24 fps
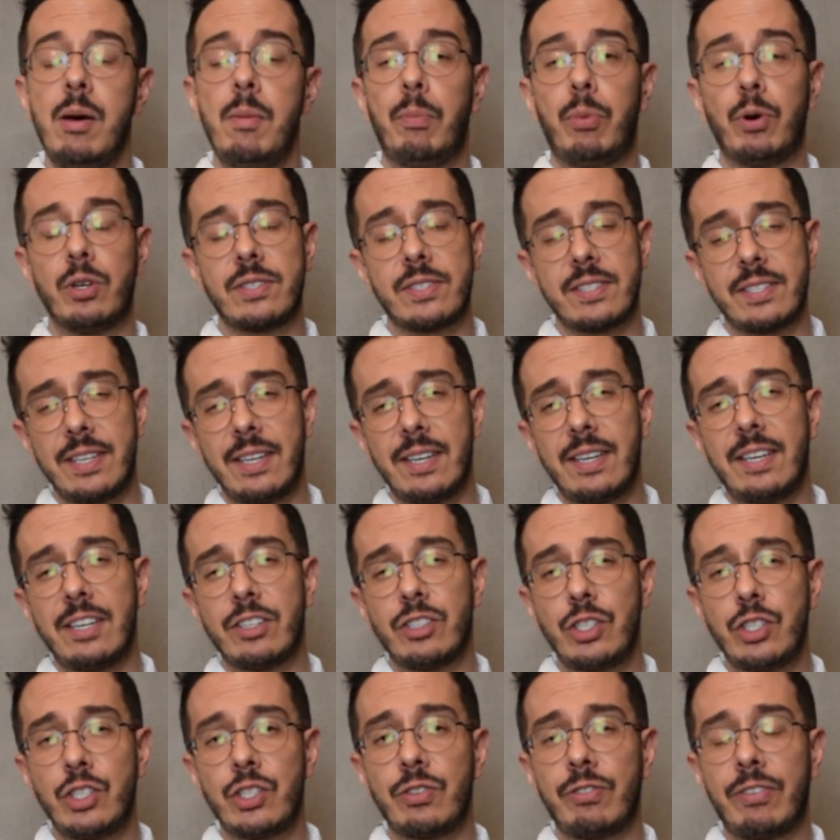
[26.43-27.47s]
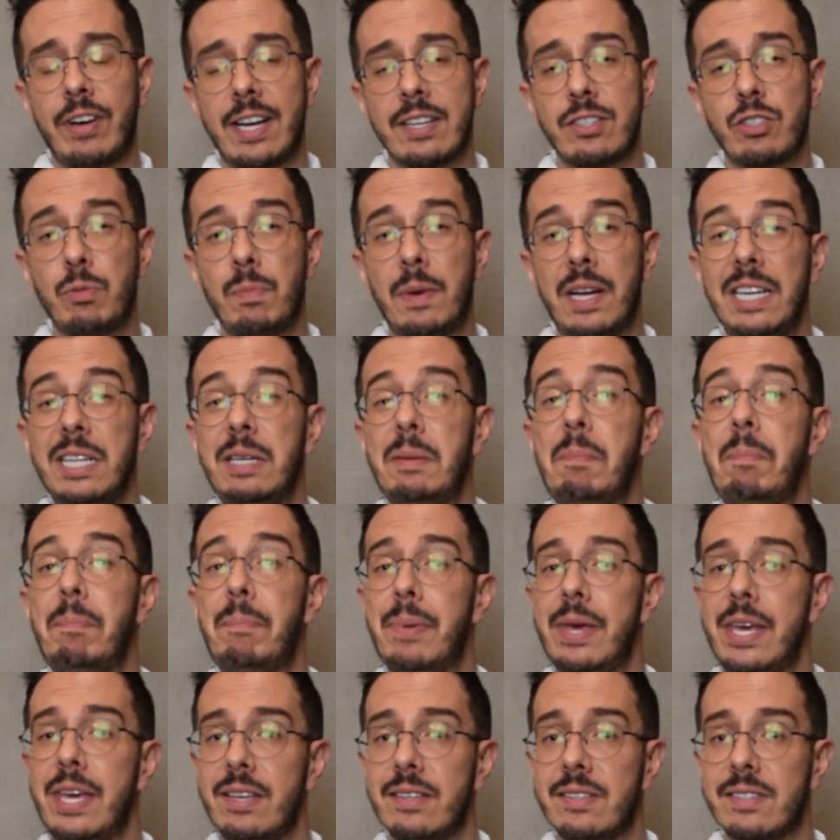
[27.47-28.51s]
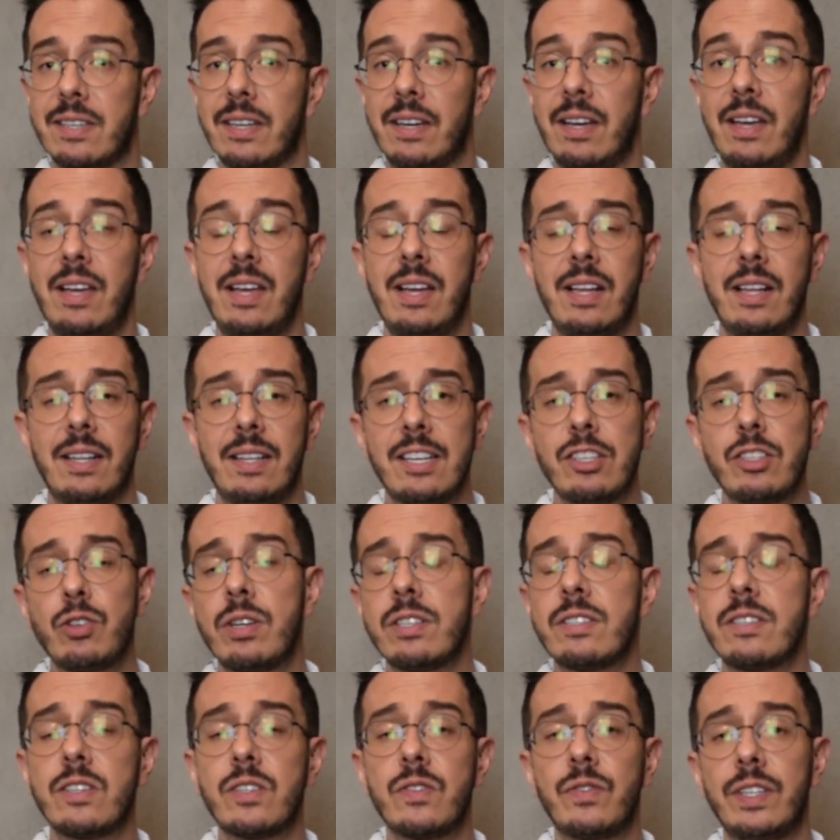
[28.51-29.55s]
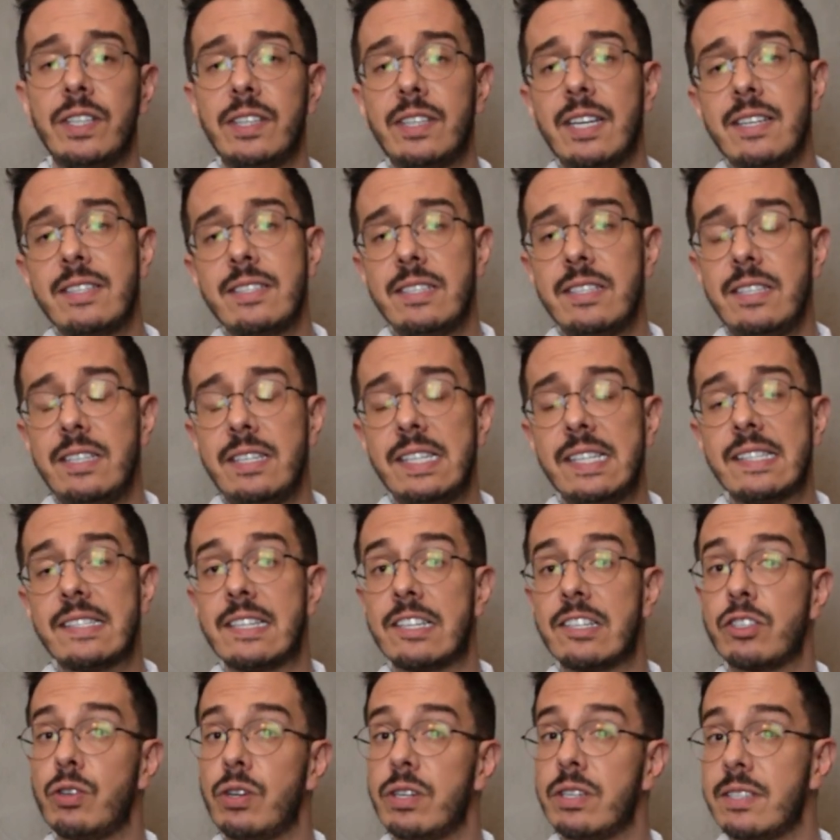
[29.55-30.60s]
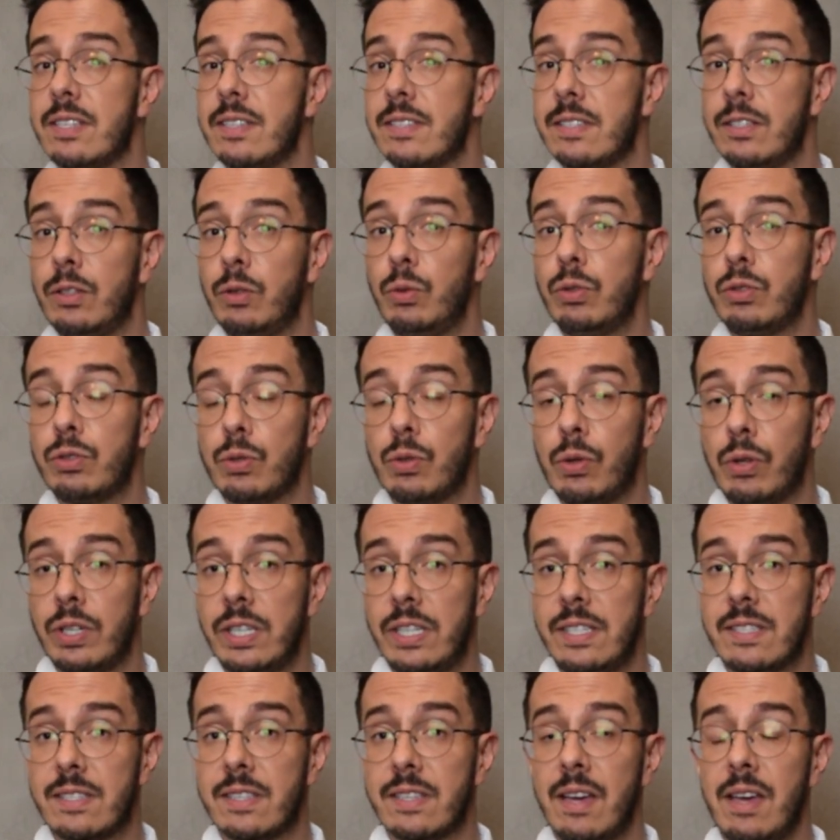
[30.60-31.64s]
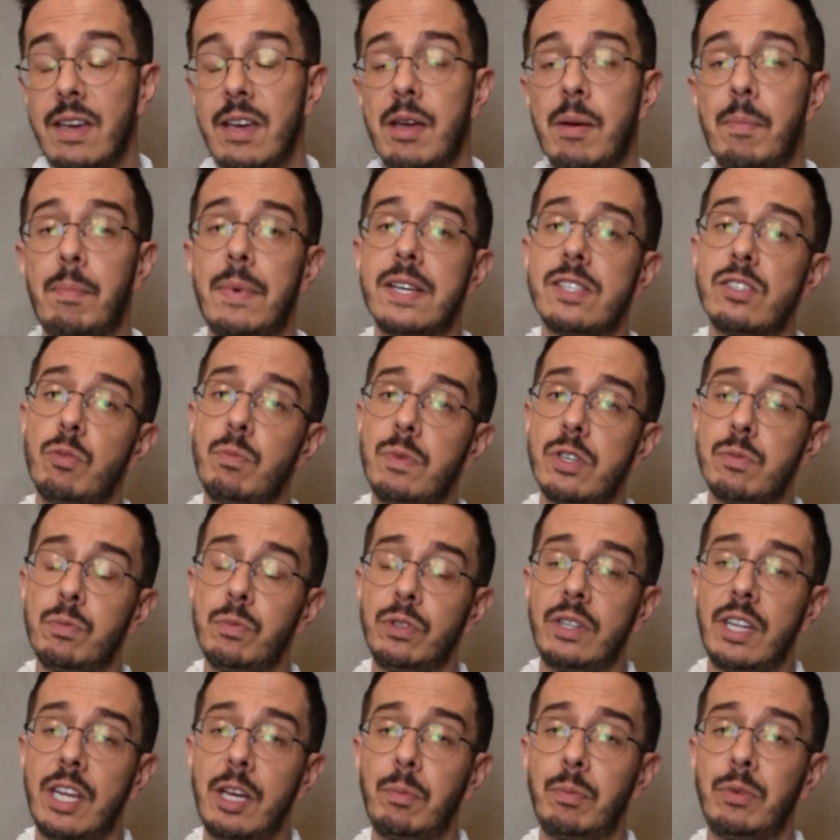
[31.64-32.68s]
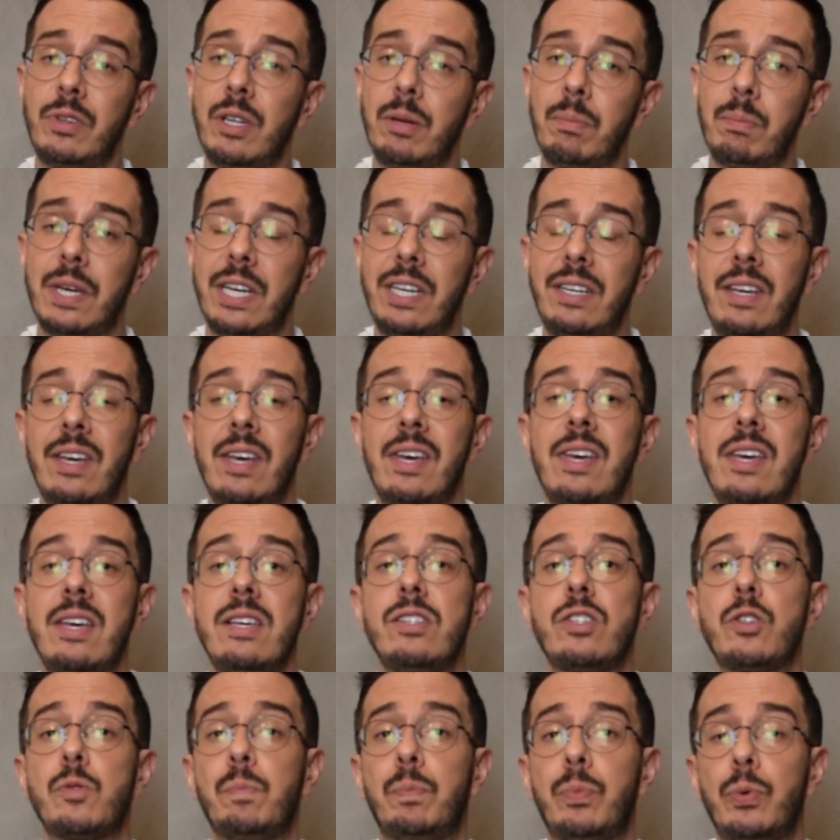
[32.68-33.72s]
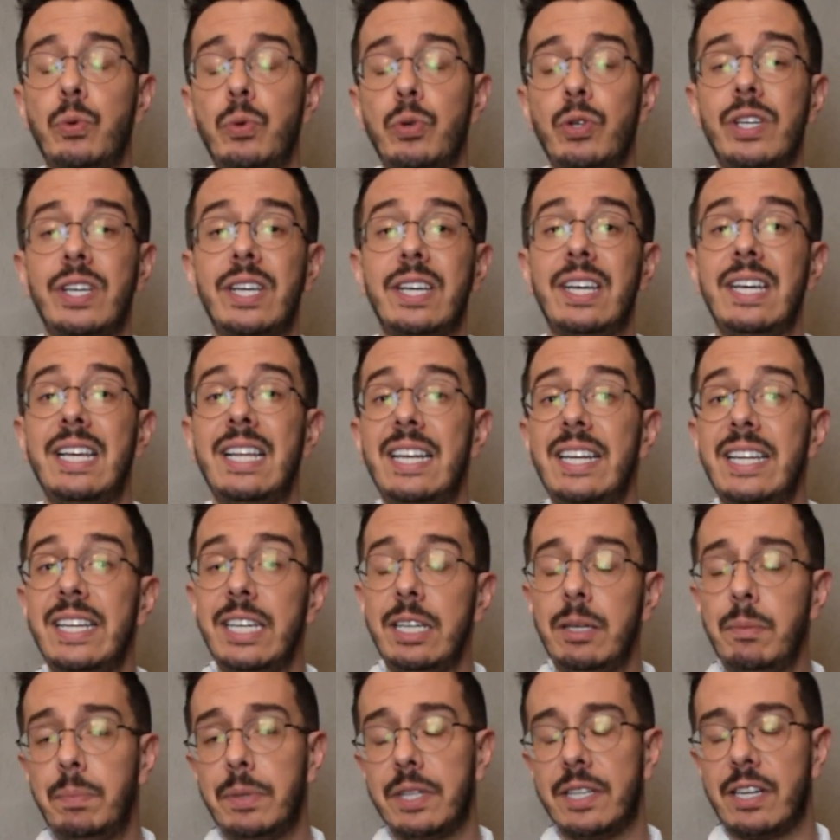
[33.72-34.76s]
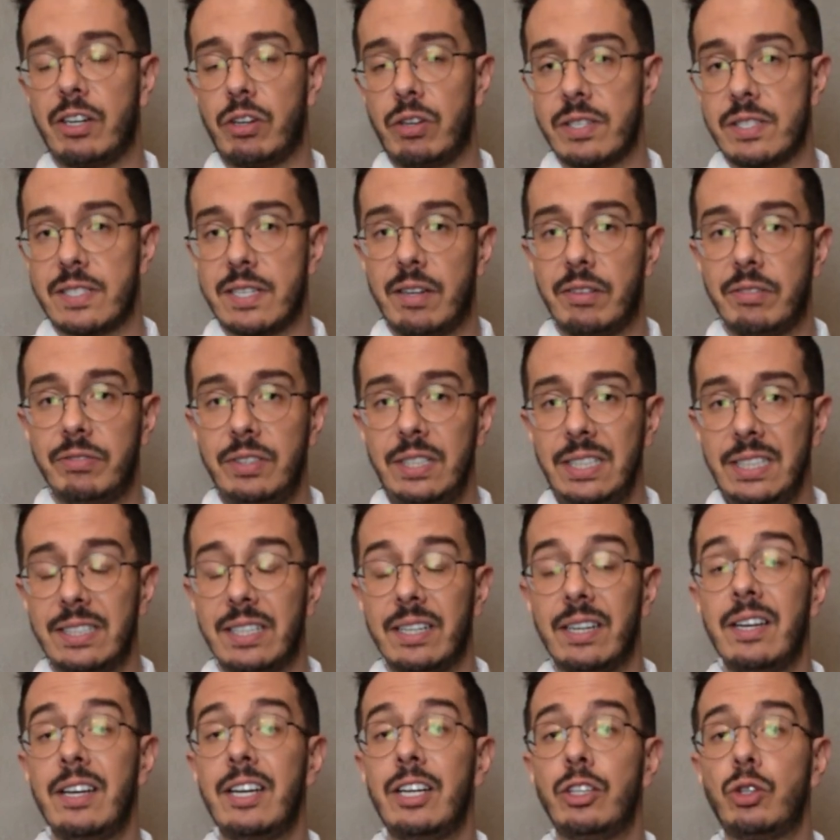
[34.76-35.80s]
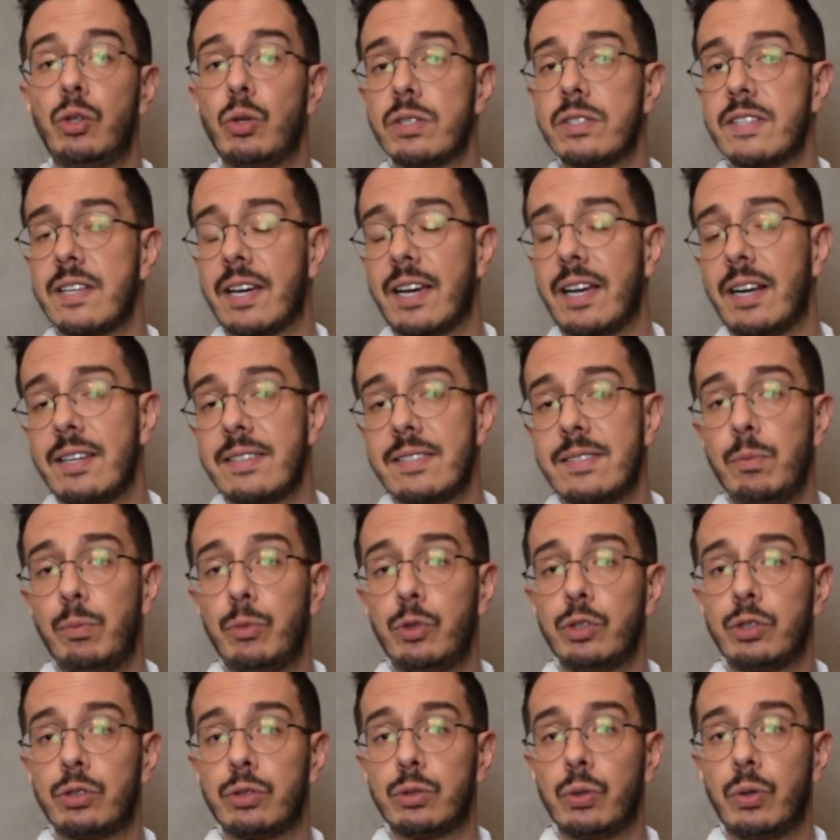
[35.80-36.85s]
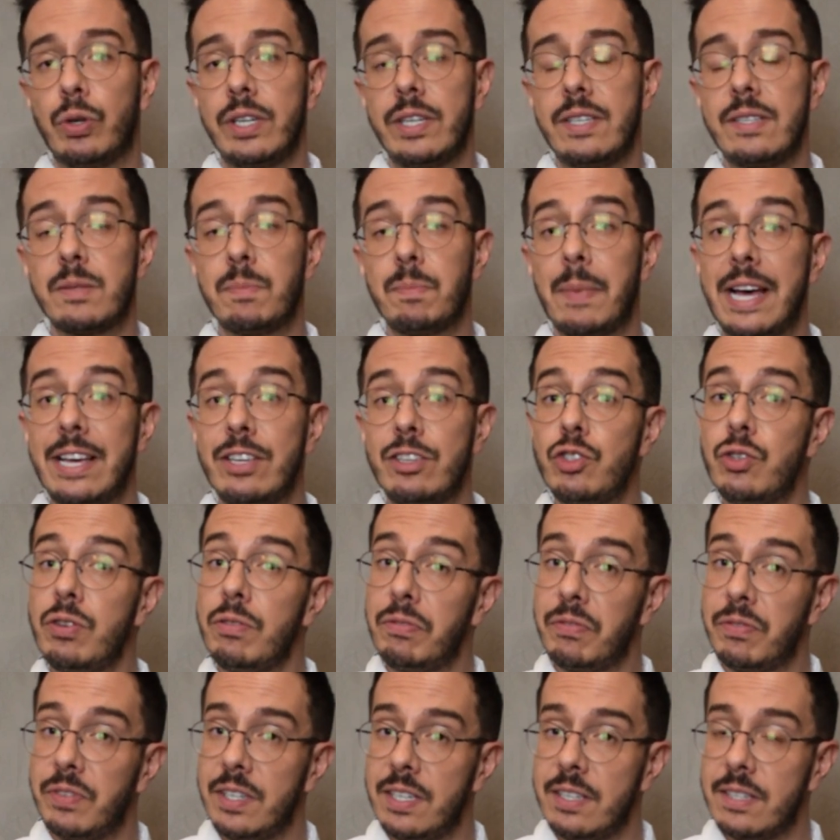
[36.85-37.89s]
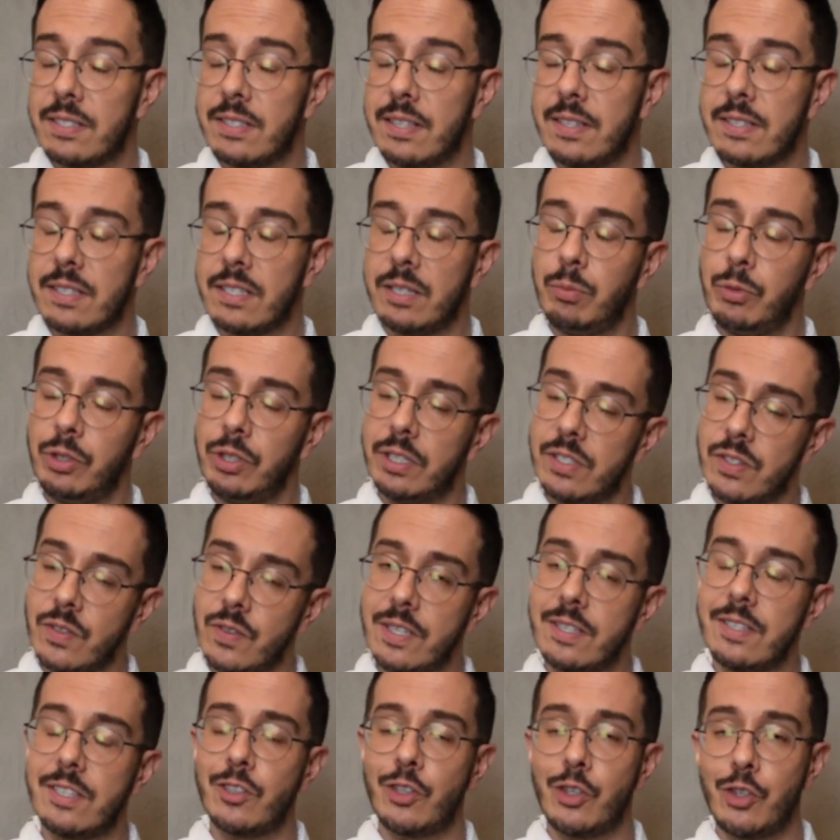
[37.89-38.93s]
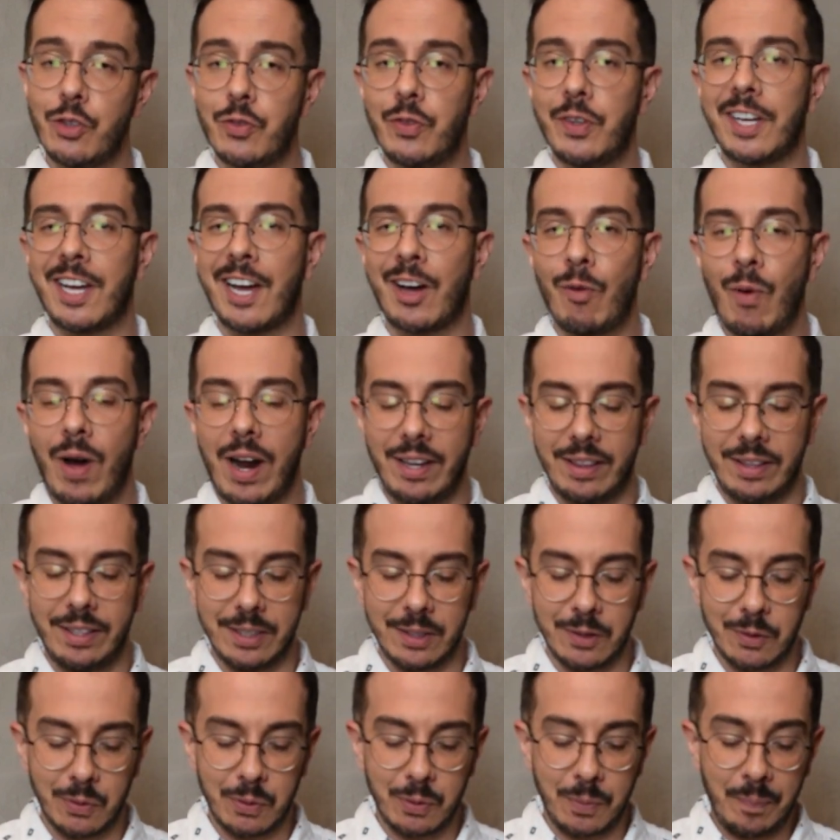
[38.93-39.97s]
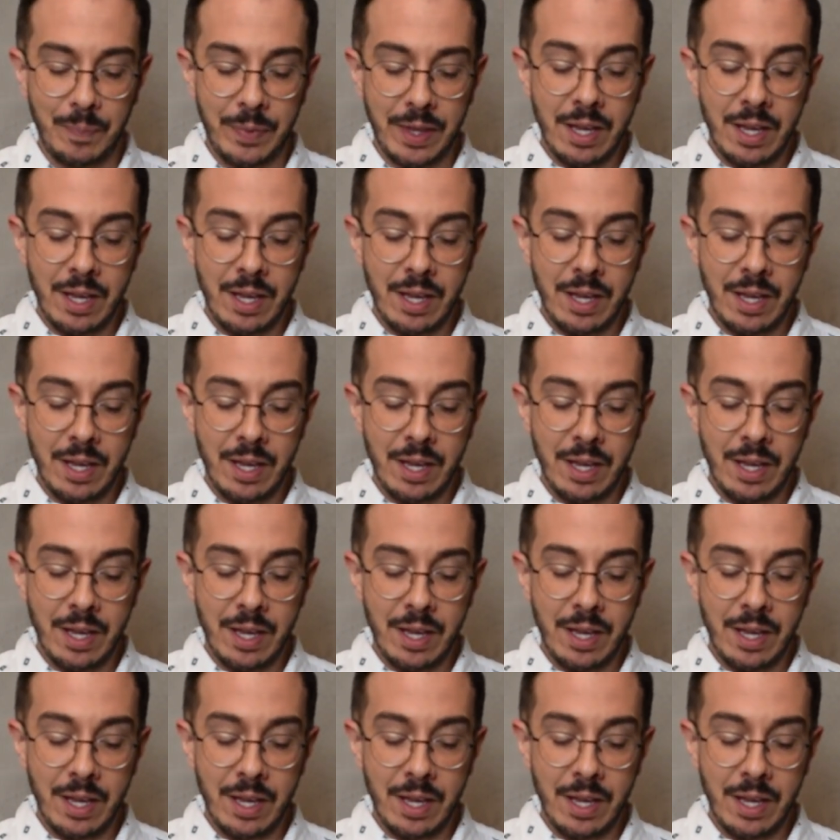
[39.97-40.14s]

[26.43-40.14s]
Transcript: pode ser que a gente faça uma limpeza nas nossas fantasias, nas nossas ilusões, mas ao mesmo tempo também expurgue e limpe da nossa vida todas aquelas emoções mais difíceis que muitas vezes a gente fica guardando.